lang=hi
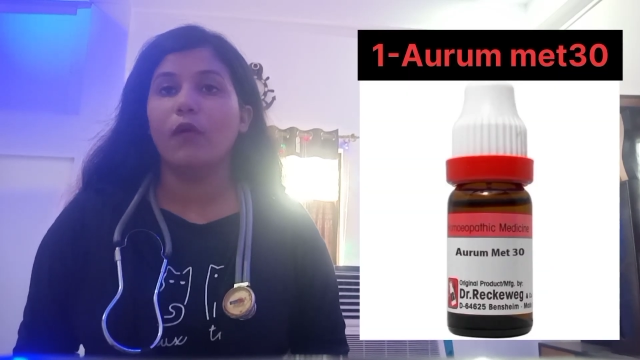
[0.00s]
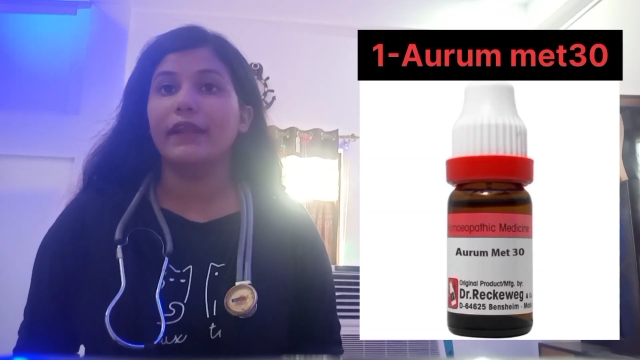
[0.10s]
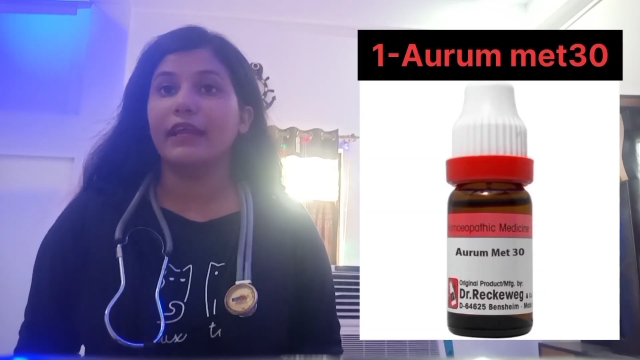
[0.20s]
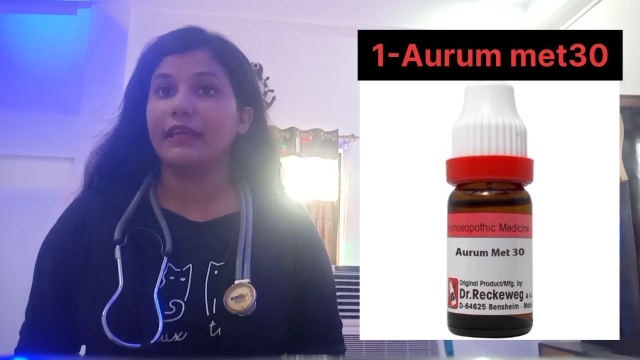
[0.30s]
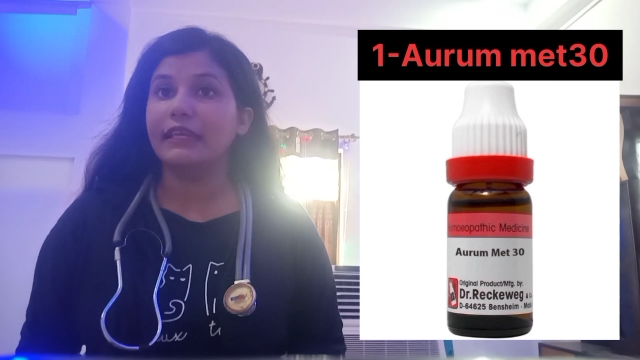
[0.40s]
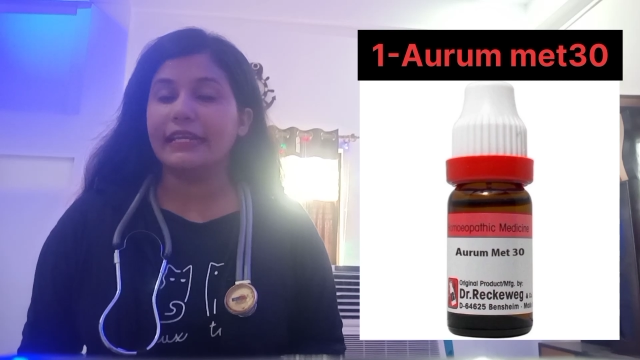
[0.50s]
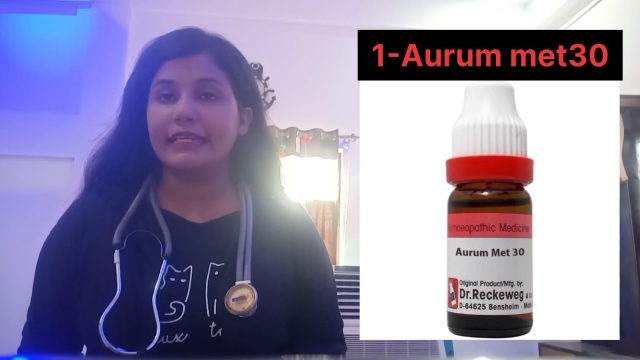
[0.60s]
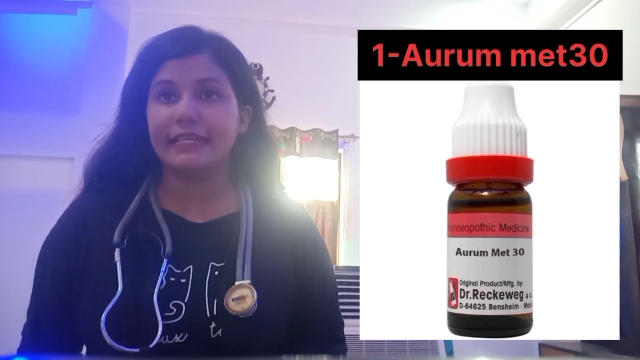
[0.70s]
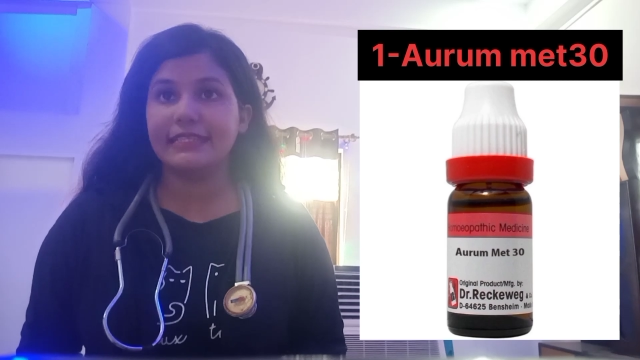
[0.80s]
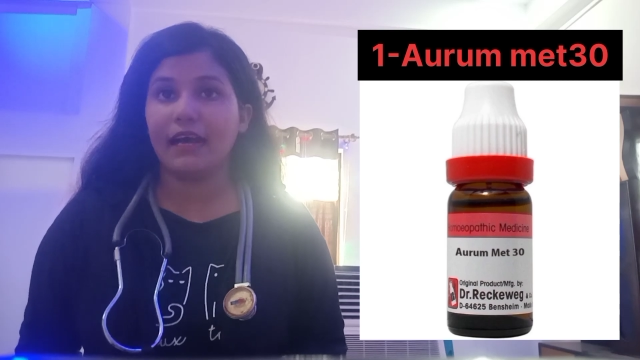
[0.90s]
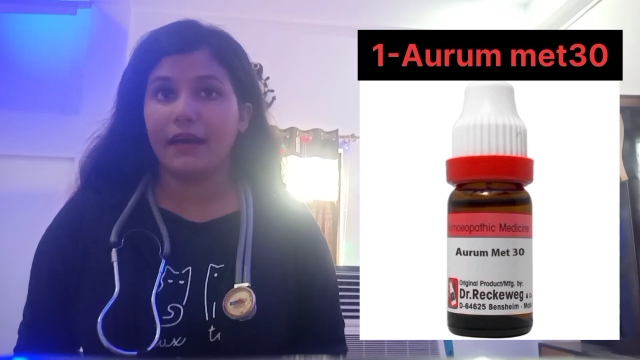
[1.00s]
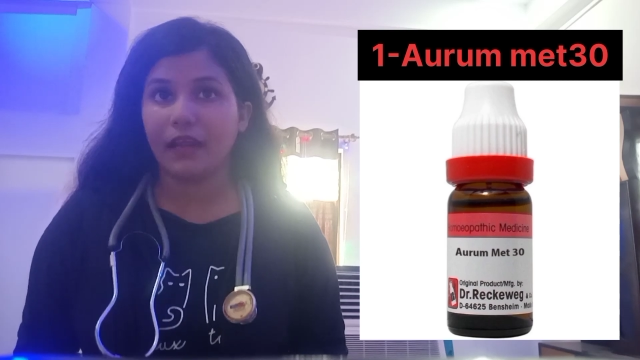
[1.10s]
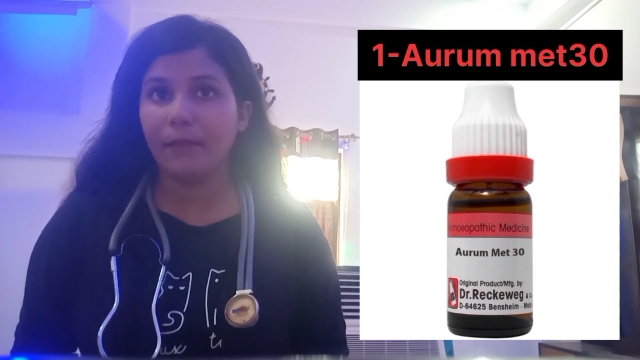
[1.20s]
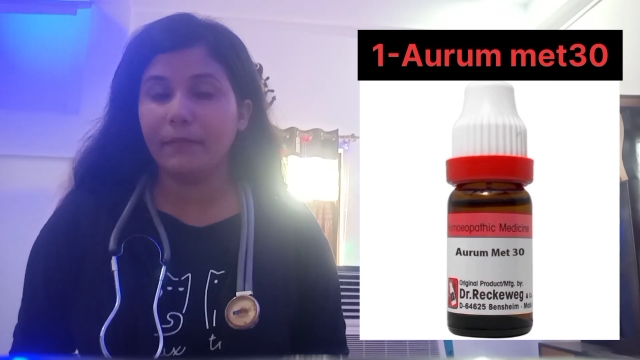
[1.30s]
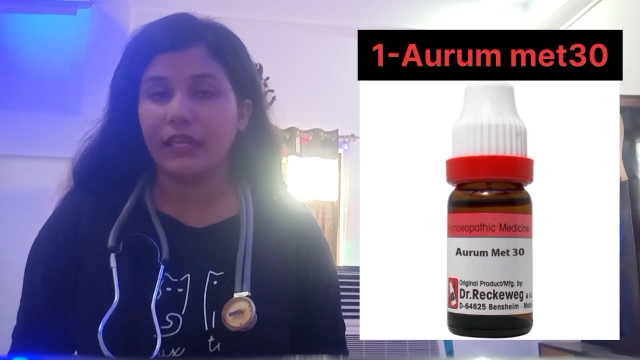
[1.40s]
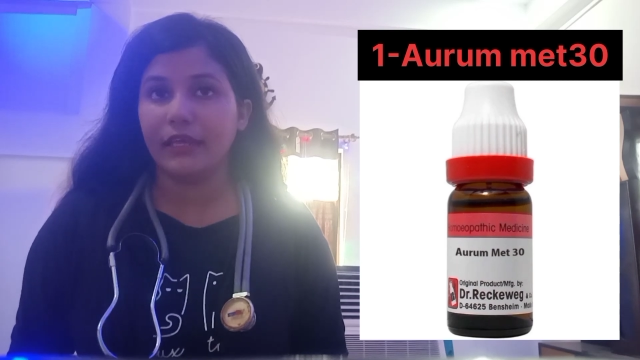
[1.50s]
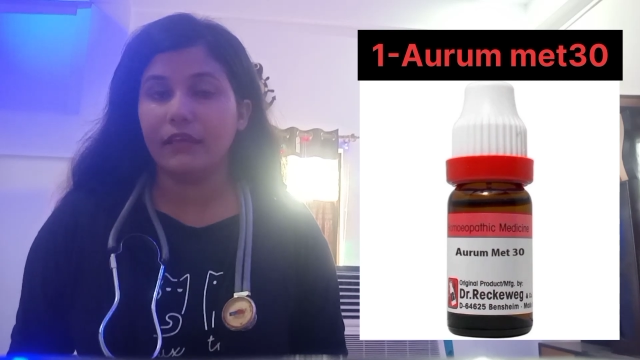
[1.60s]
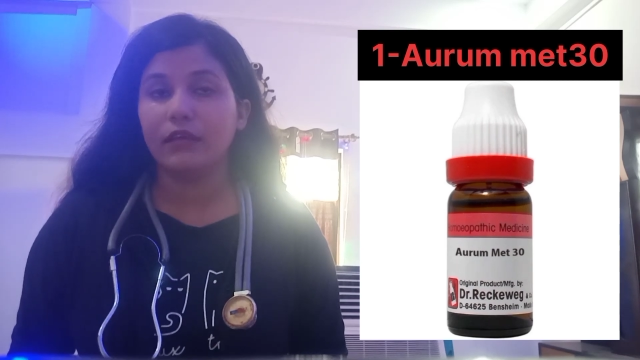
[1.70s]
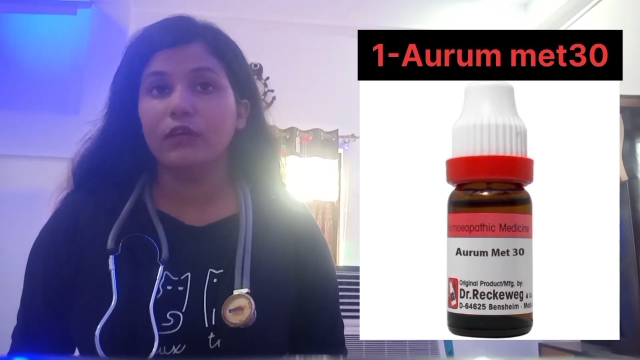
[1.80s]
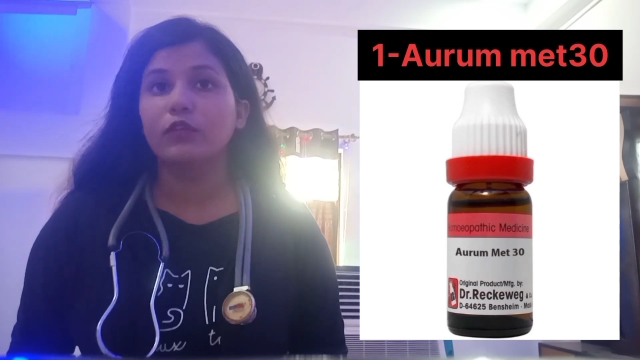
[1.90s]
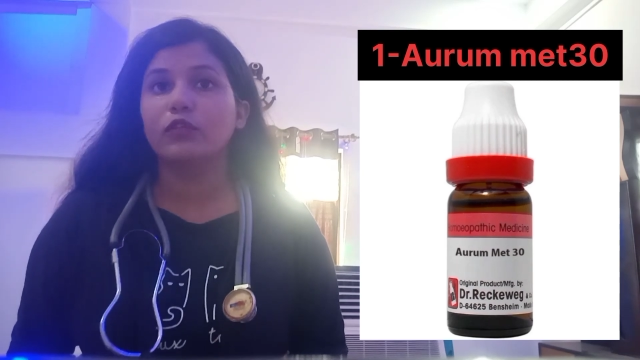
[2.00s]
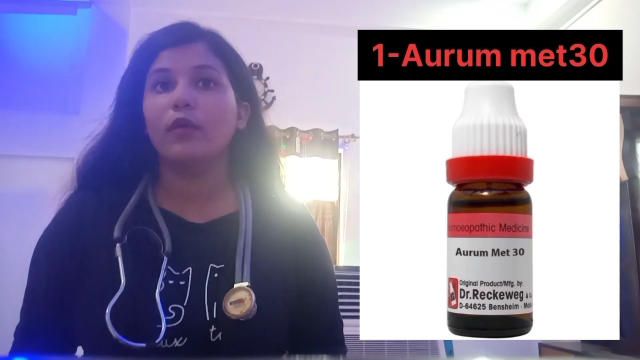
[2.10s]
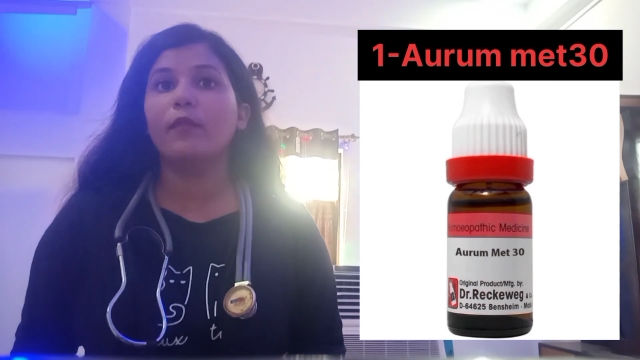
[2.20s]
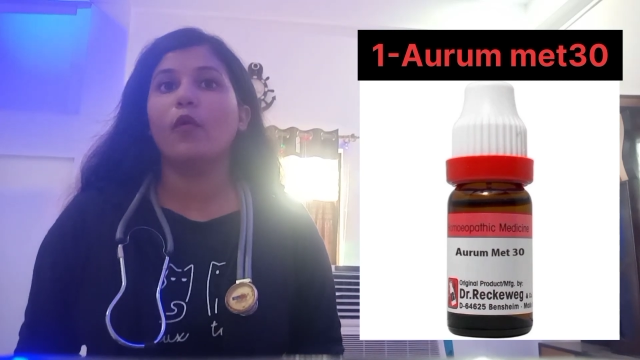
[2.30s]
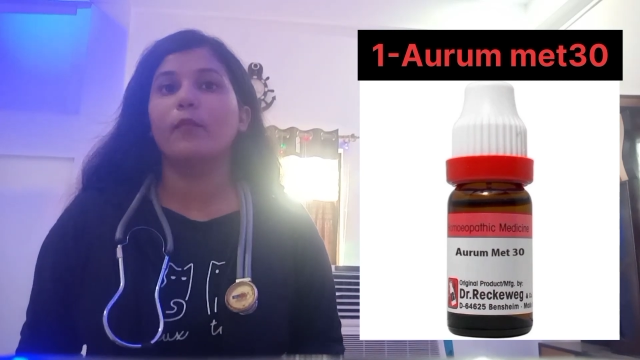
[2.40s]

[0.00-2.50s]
और अगर लेटने से आराम मिले तो हम